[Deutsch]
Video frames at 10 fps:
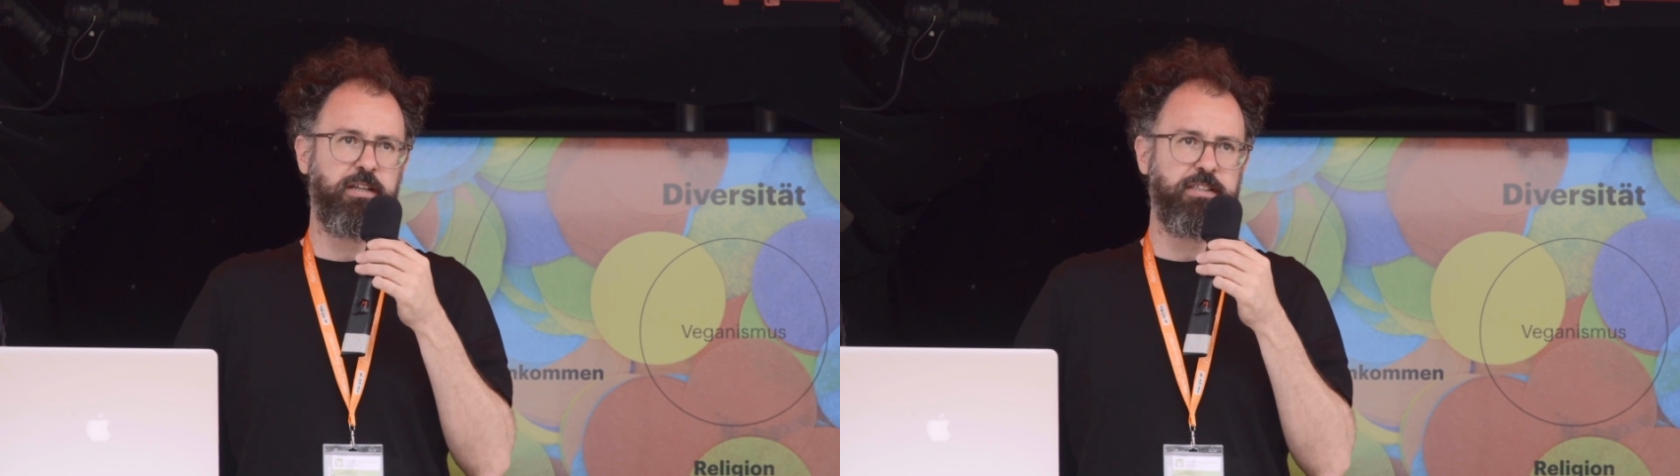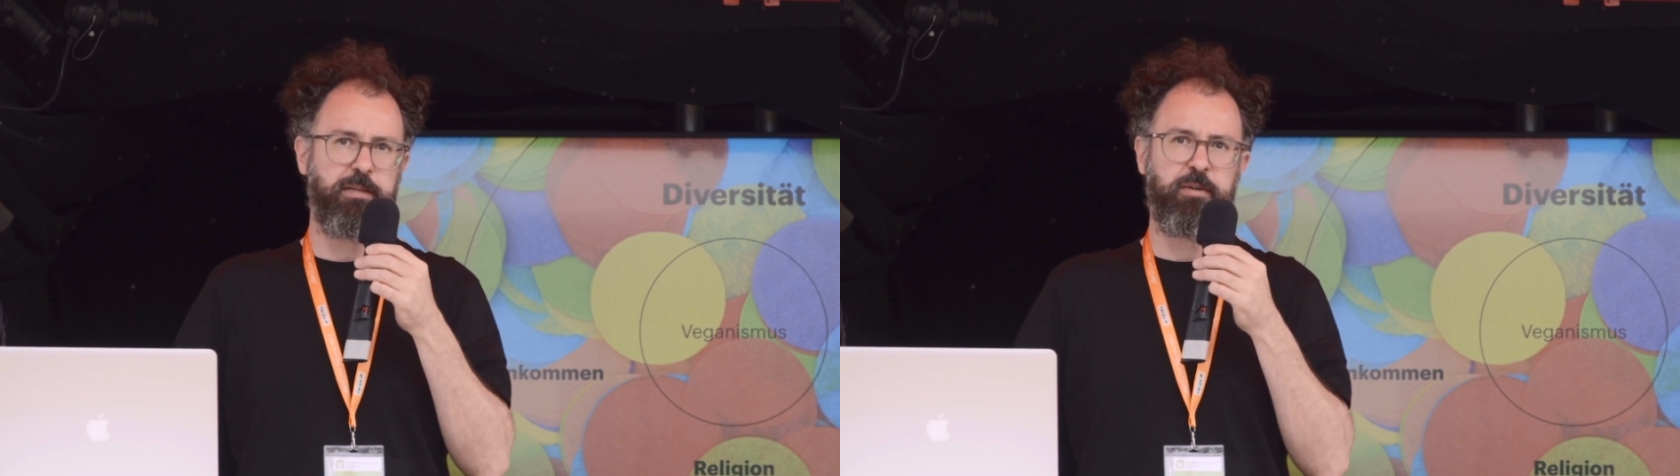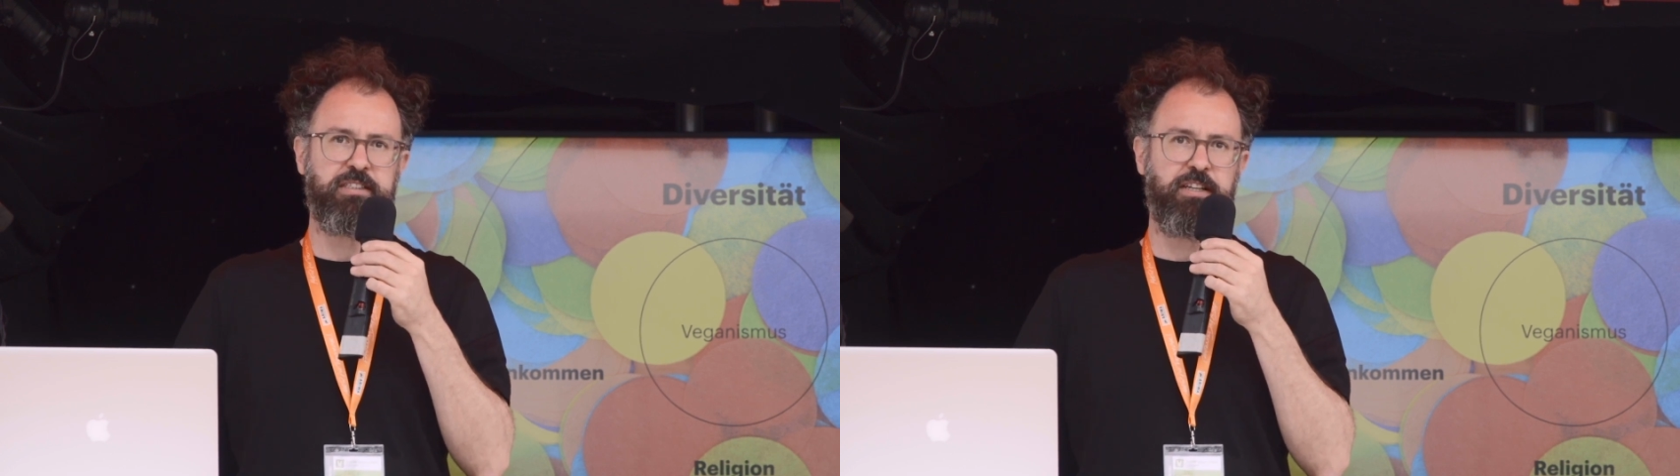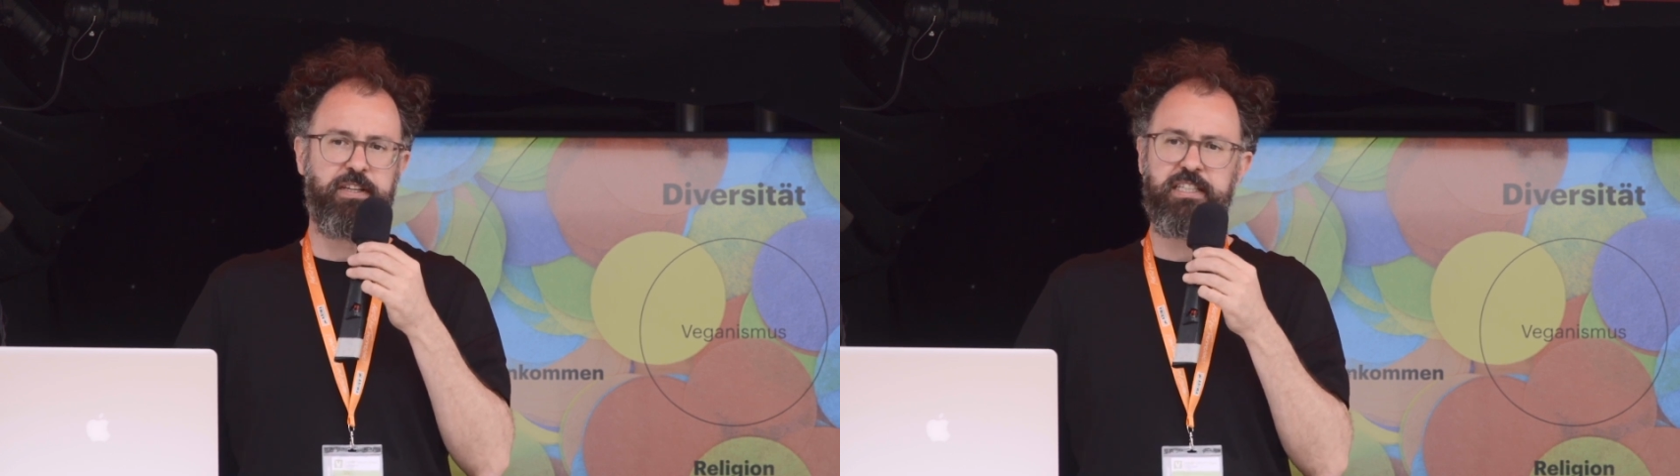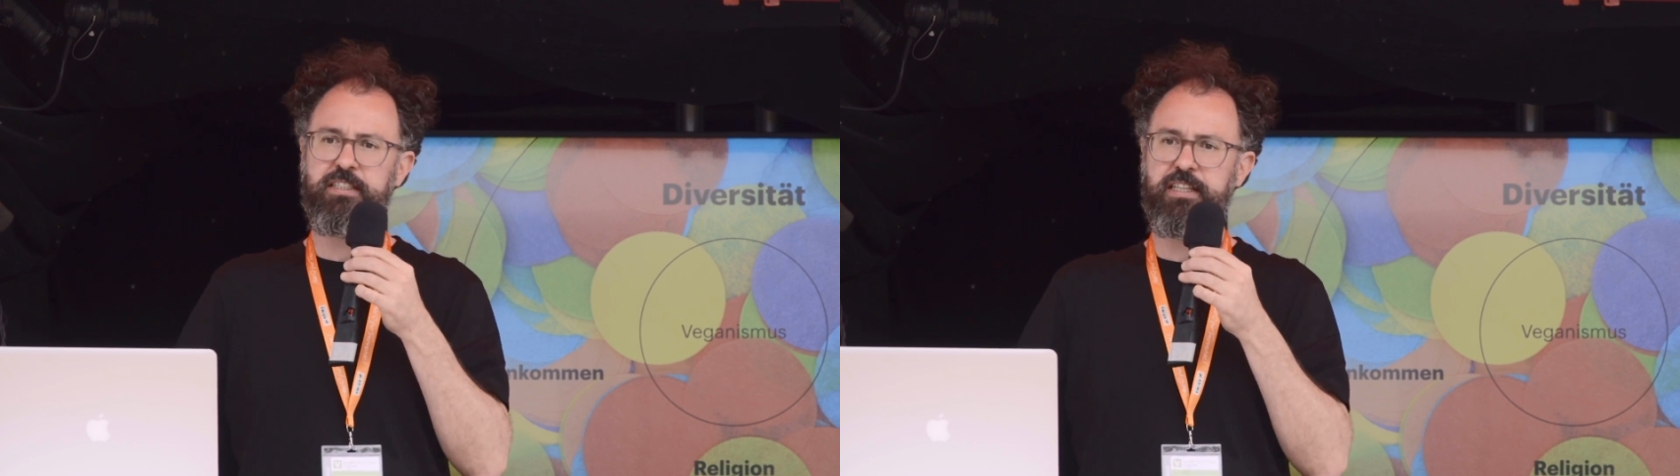jemand, der
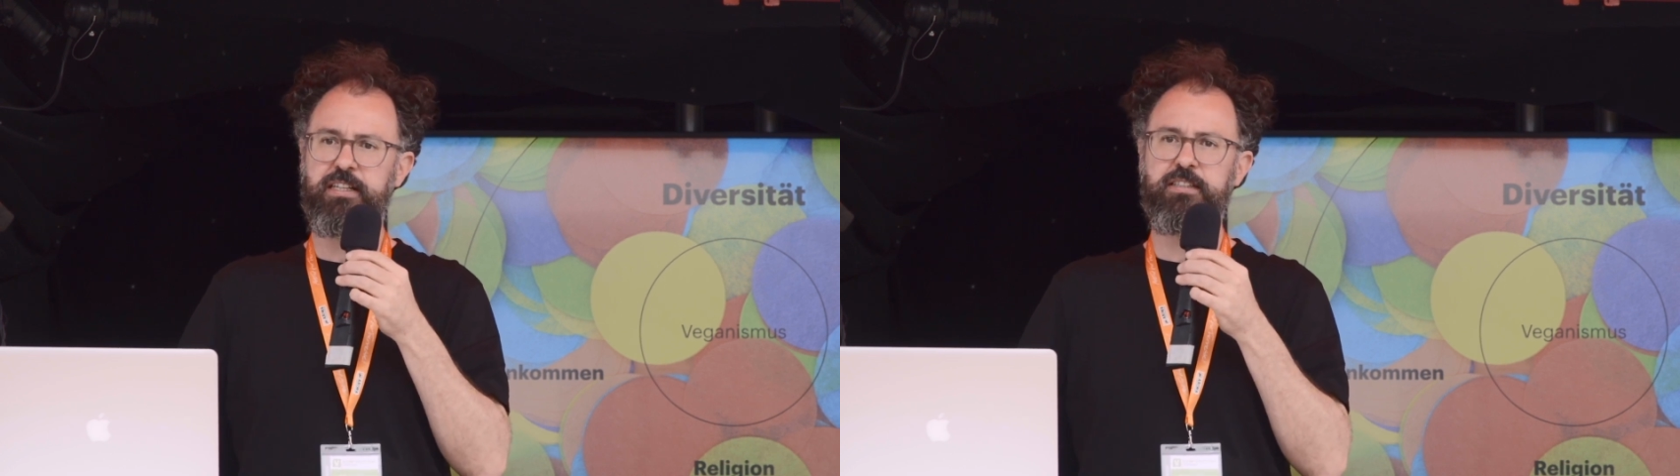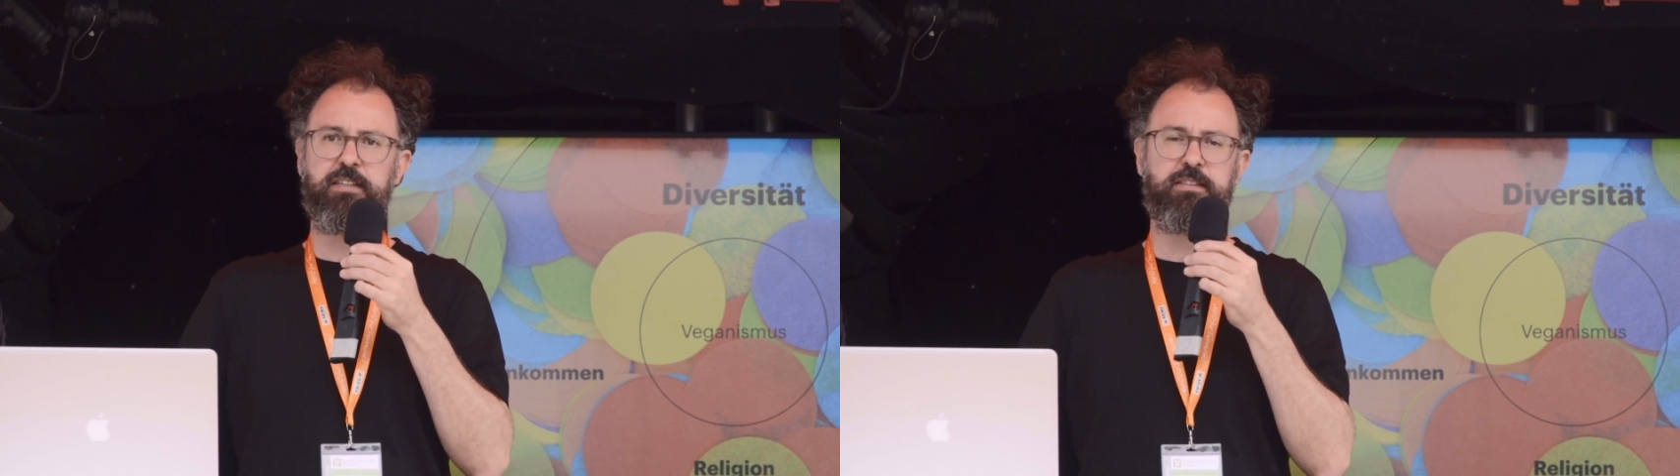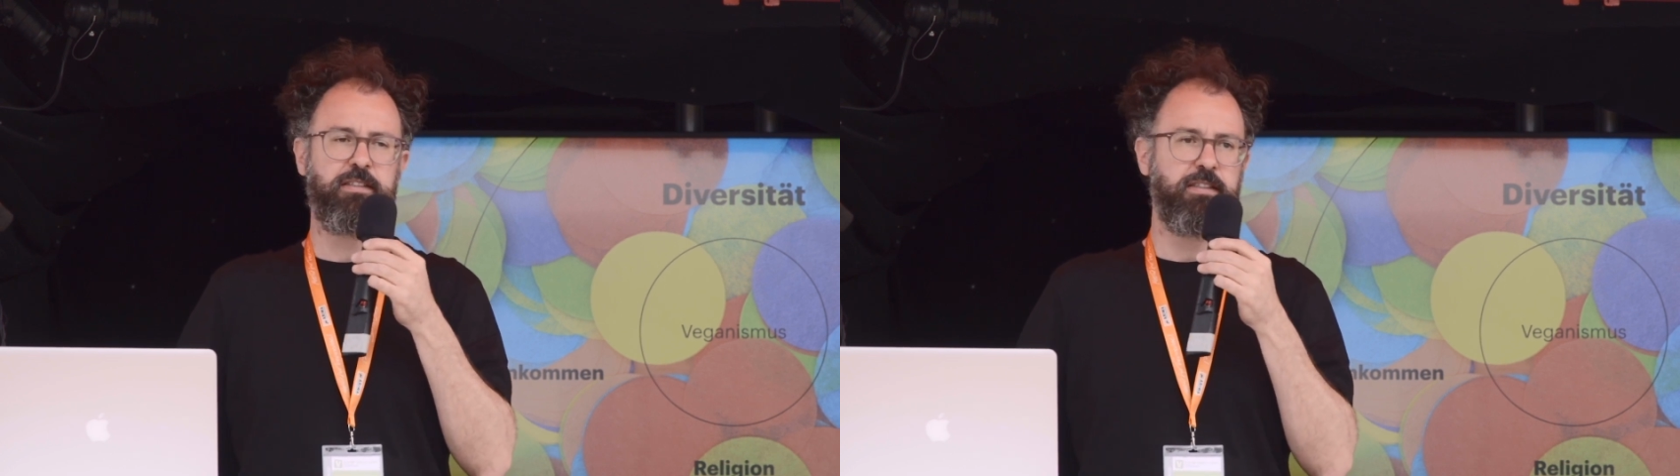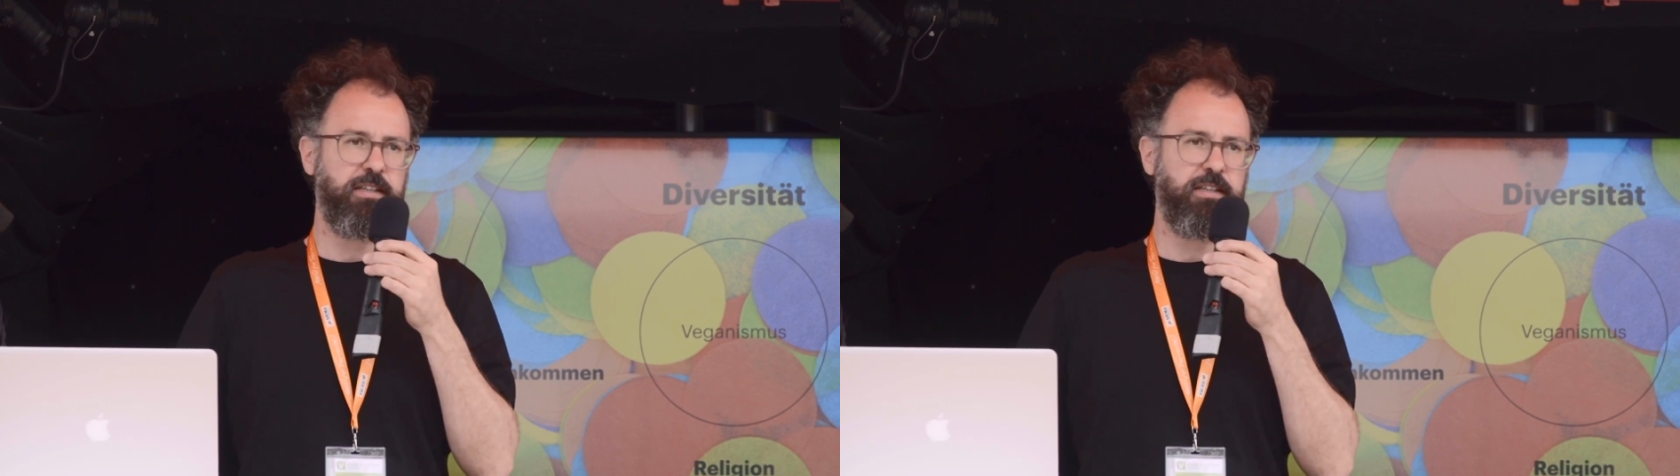wenig Geld hat,